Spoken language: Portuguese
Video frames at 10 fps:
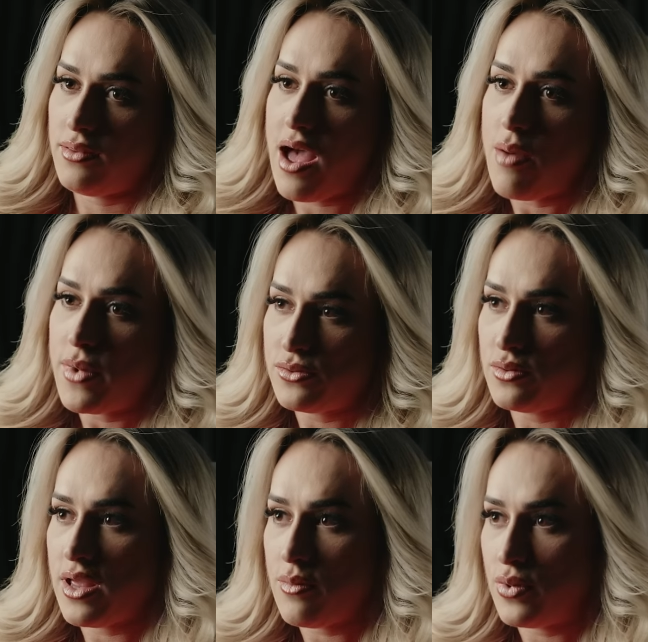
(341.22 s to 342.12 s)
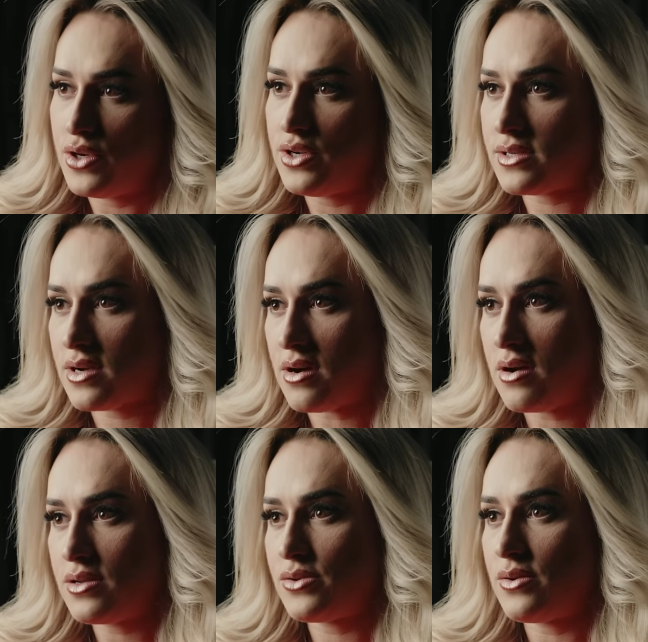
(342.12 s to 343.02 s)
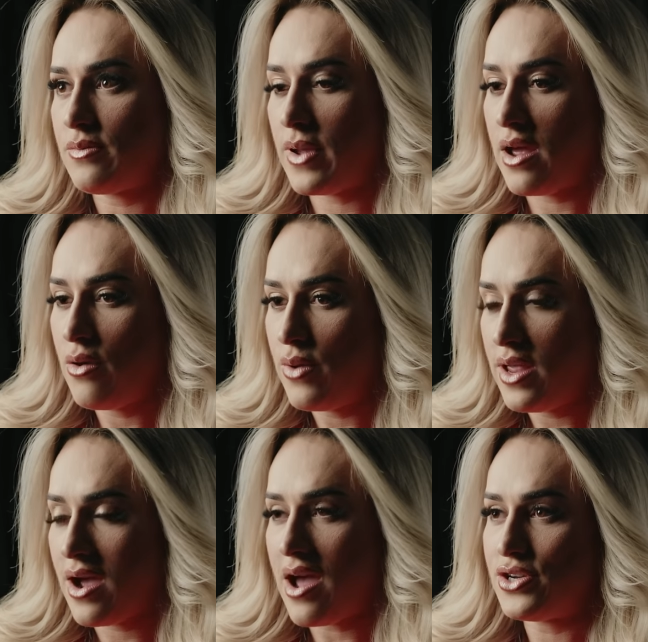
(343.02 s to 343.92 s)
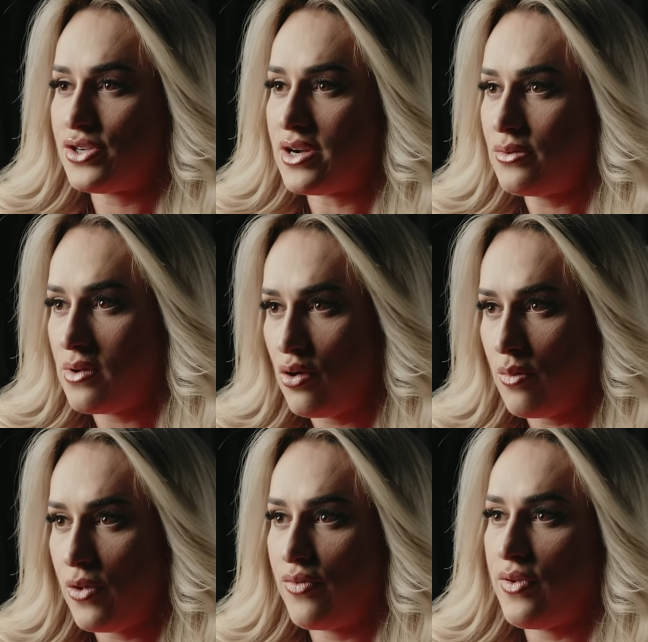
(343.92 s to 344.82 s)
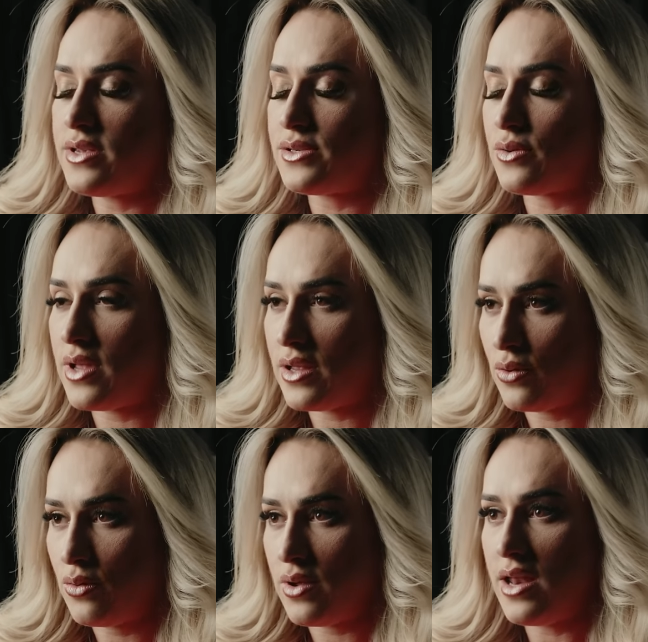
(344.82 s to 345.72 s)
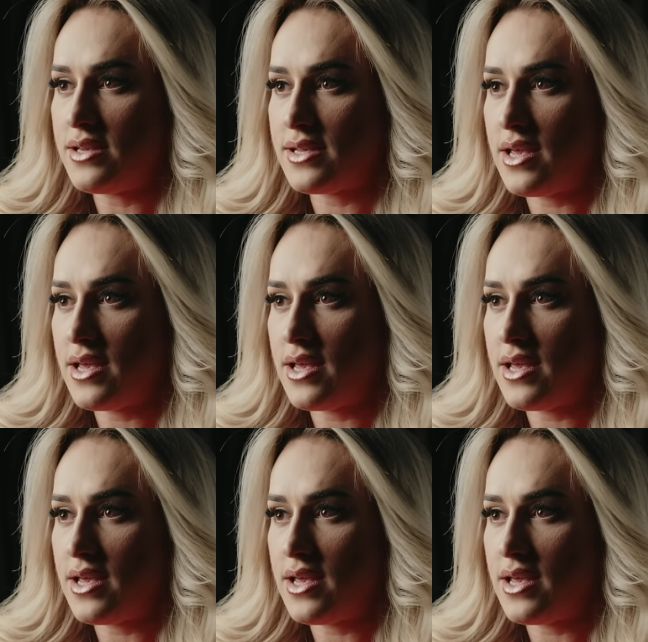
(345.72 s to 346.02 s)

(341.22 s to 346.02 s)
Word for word: dar mais um tempo de descanso para eu ir encaixando ali o meu físico dentro do que eles